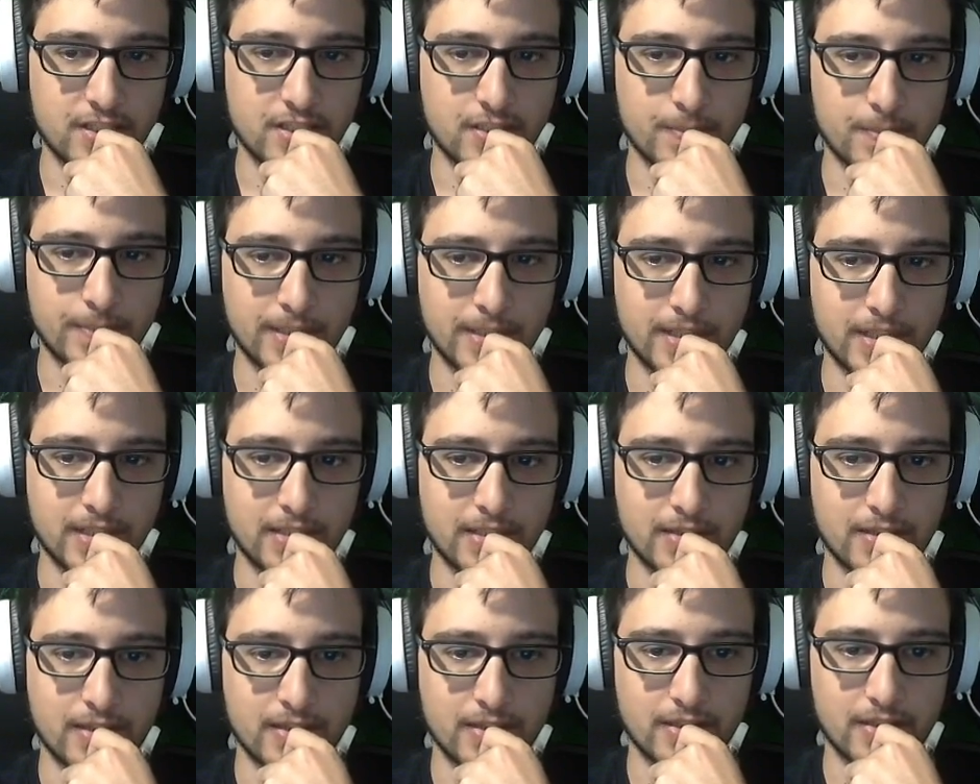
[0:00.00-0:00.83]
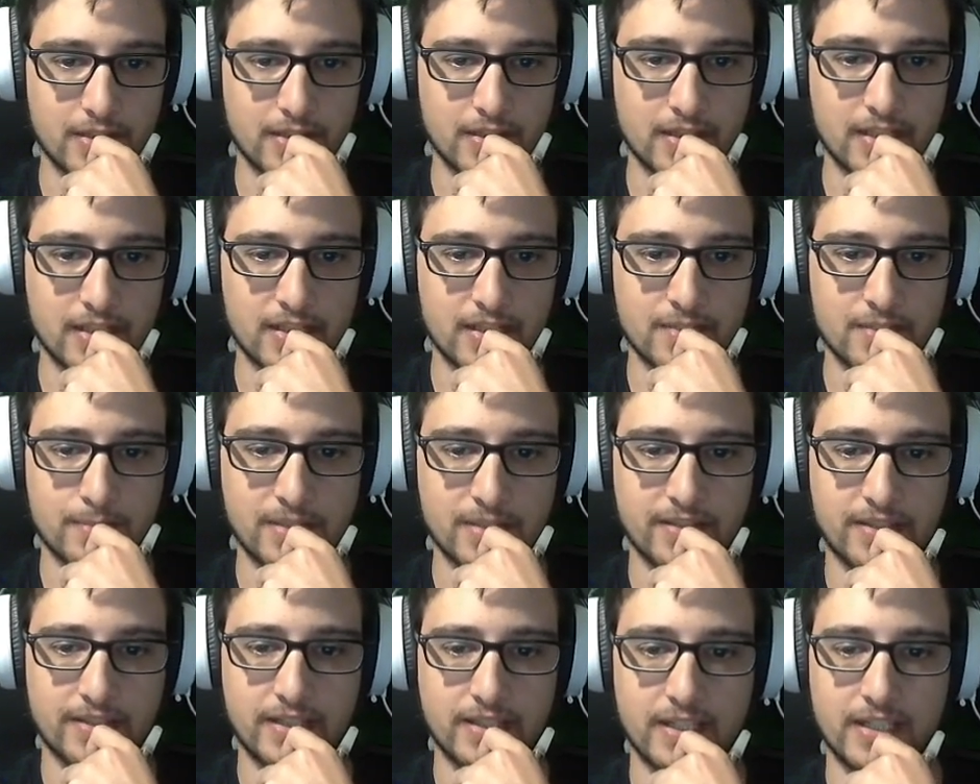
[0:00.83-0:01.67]
para hacer las
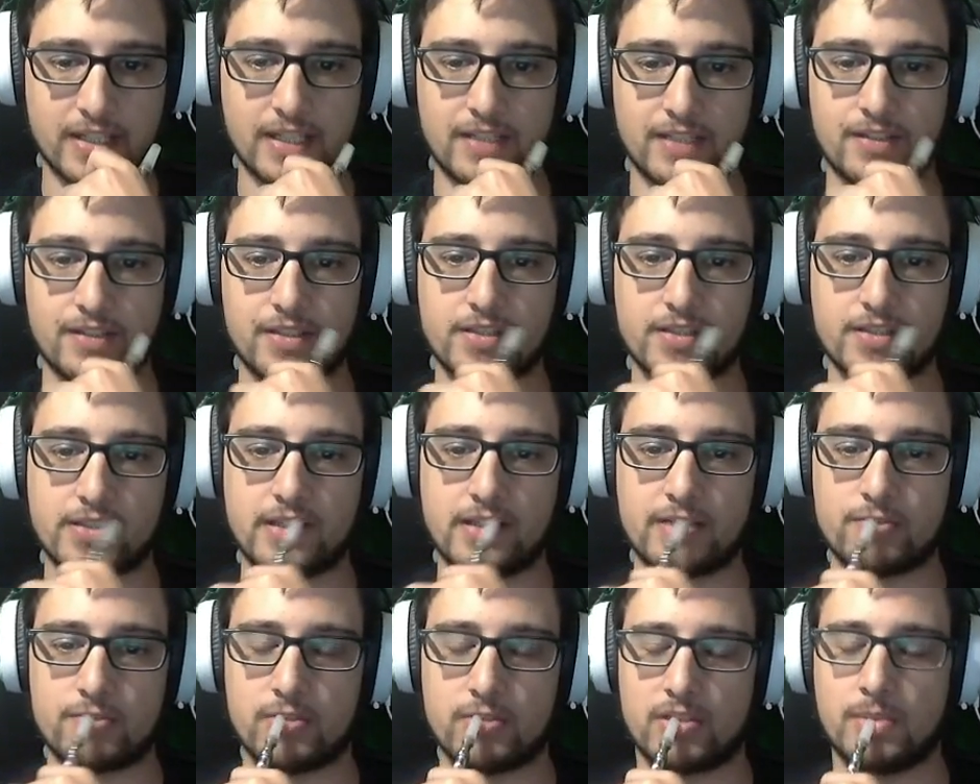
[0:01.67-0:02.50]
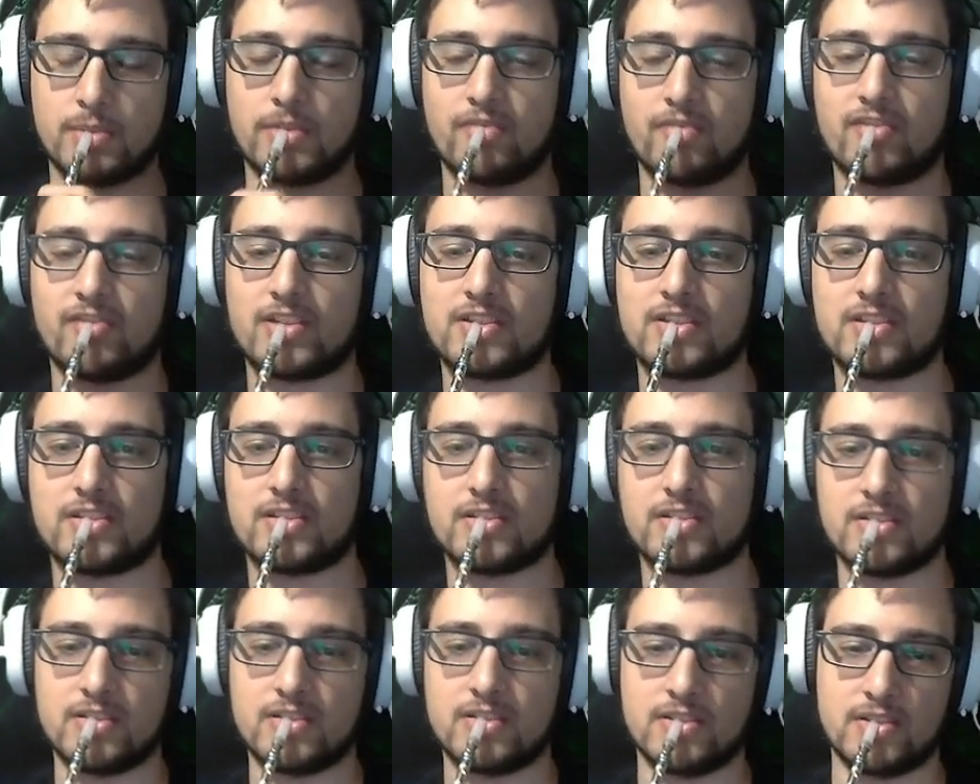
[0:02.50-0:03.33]
mezclas grandes de las últimas
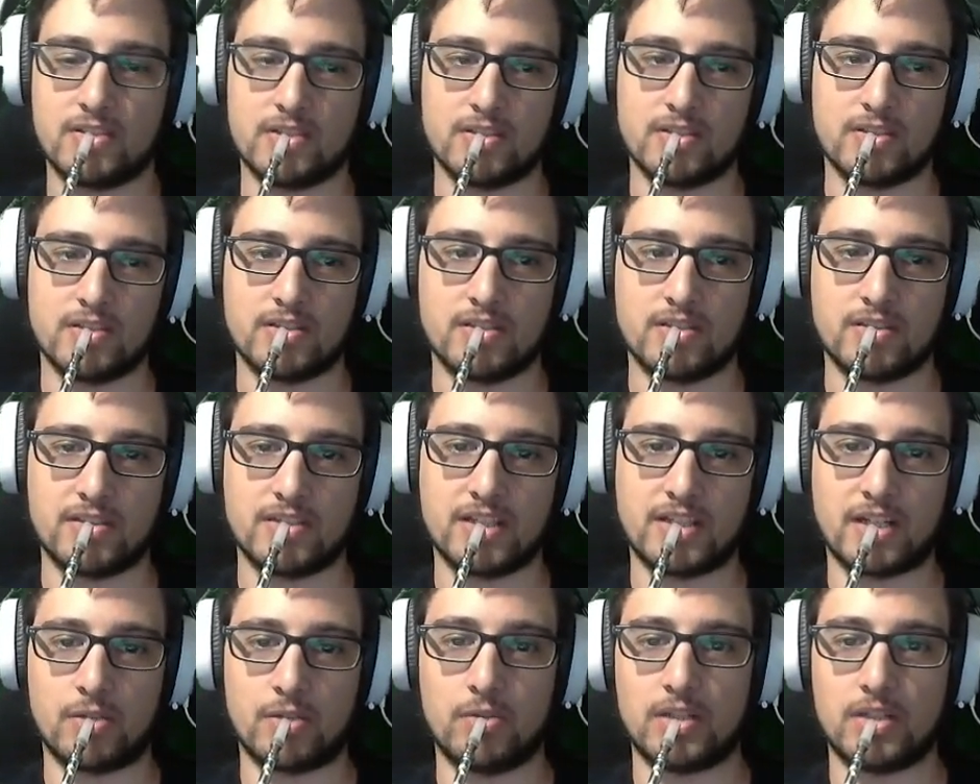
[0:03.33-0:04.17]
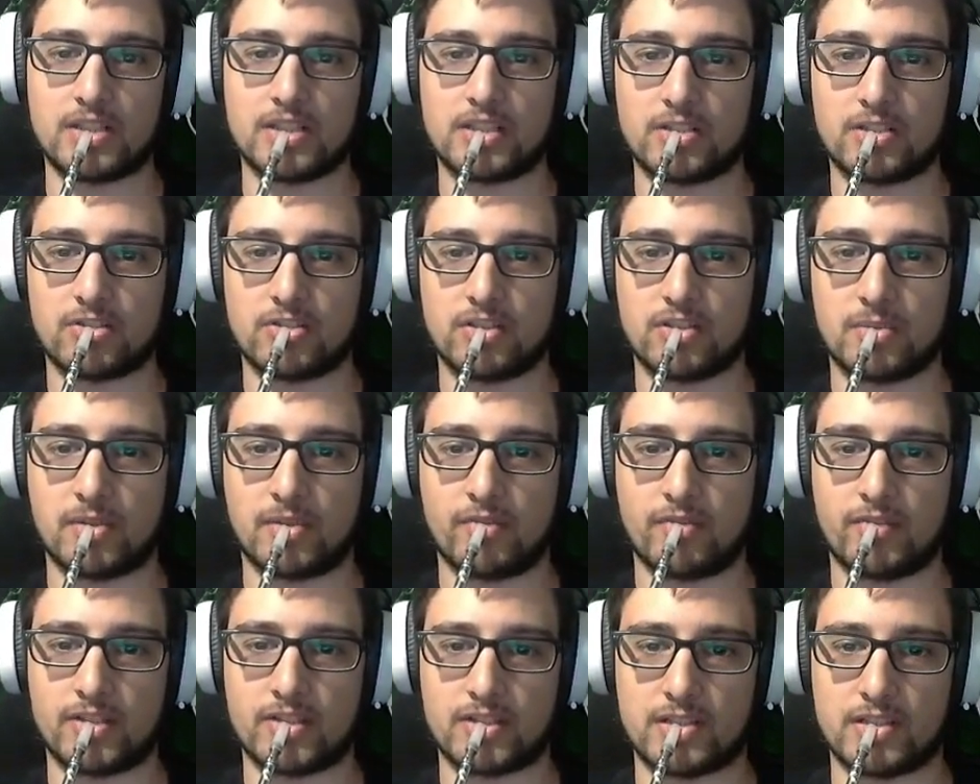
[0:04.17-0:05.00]
fases de algunas de las
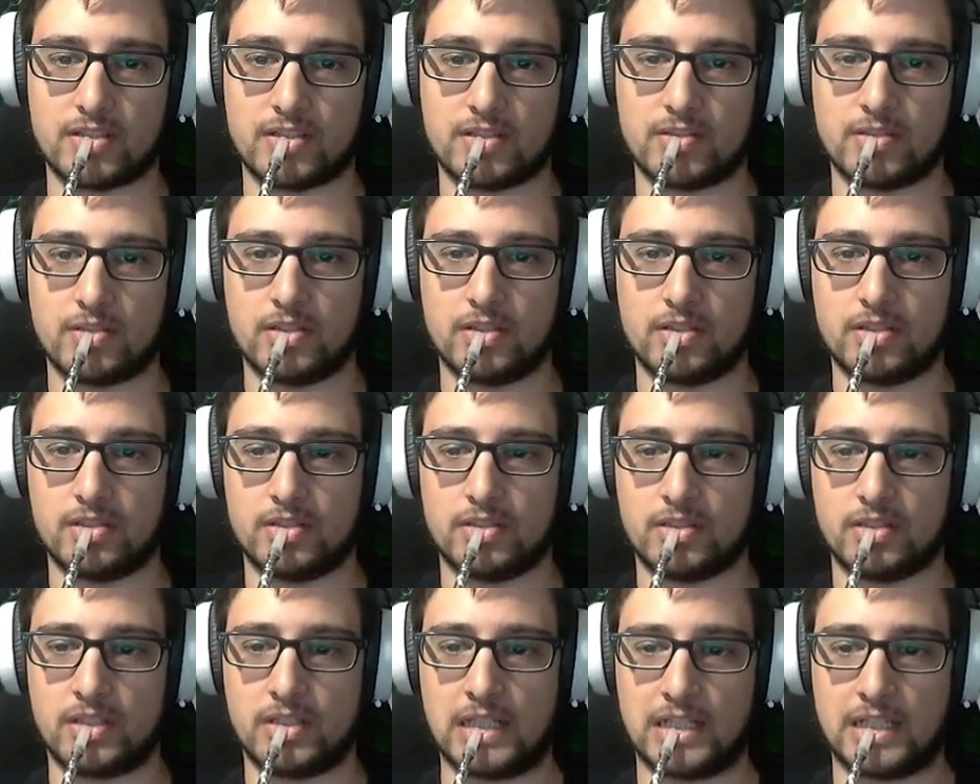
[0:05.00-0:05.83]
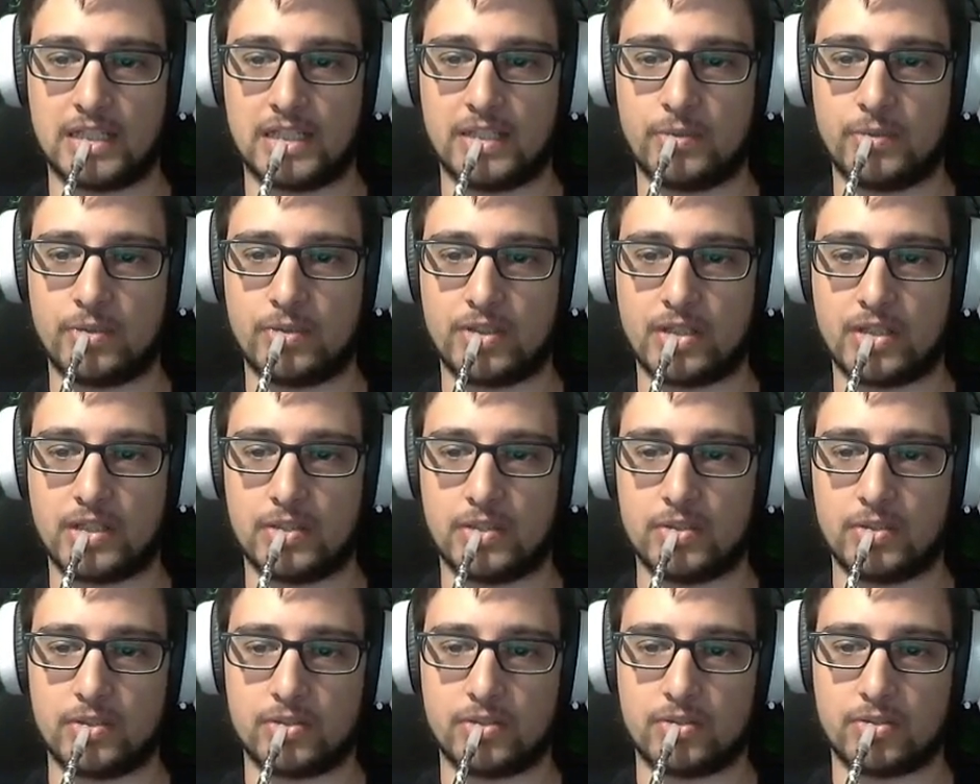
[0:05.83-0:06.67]
últimas fases. No, aquí aún no he
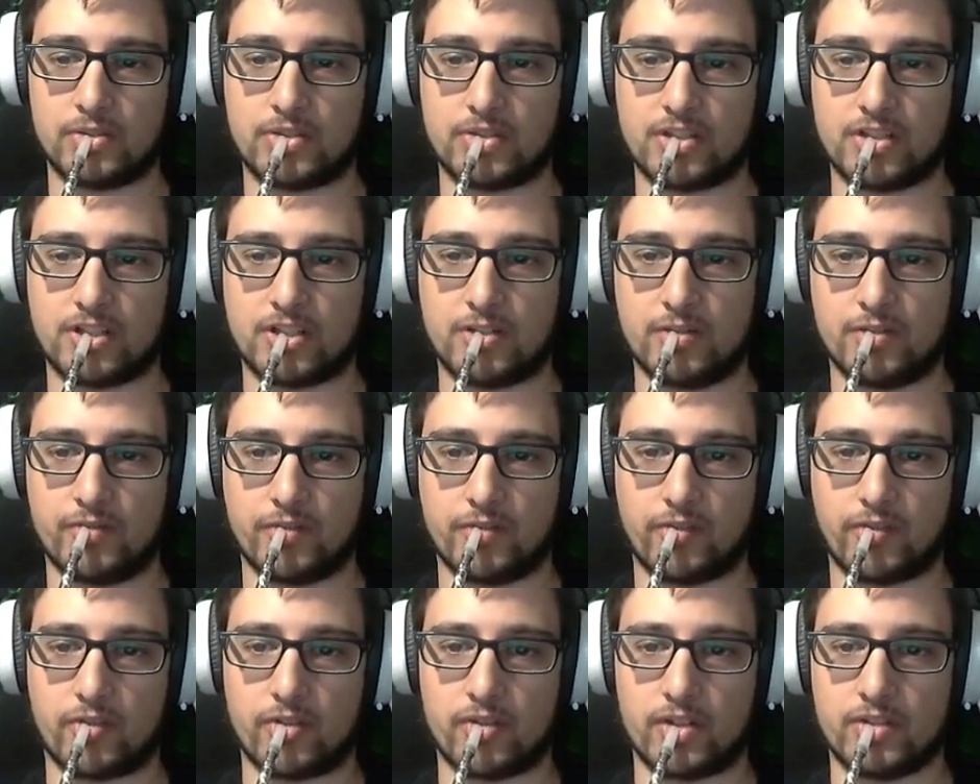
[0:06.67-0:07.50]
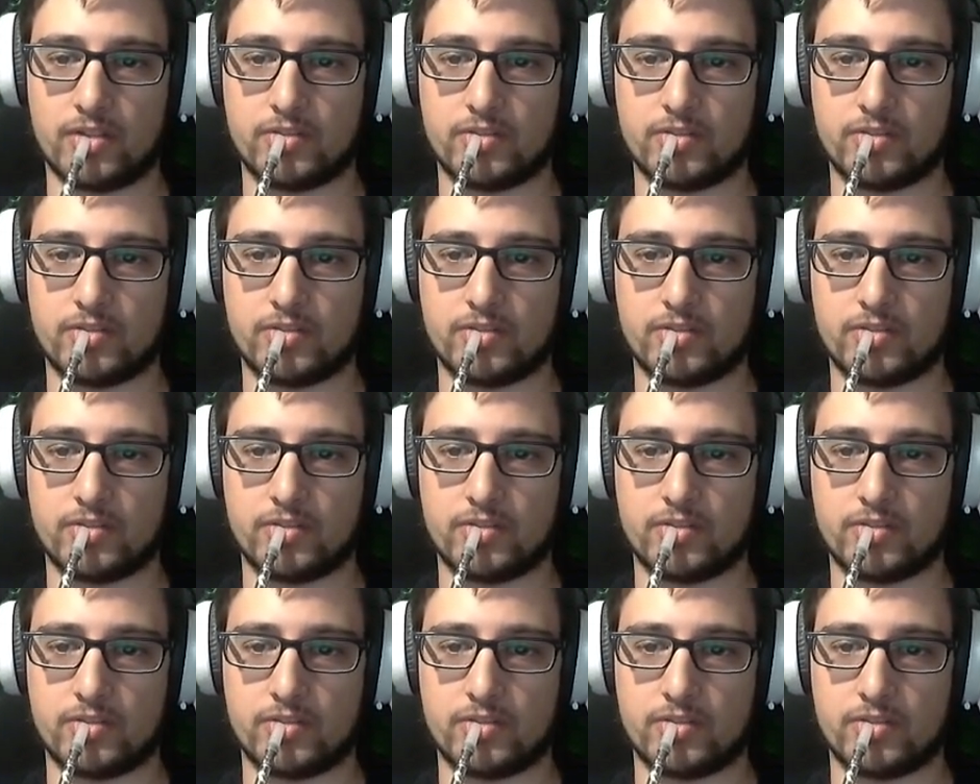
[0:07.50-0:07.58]
llegado. Esto no sé ni cómo funciona.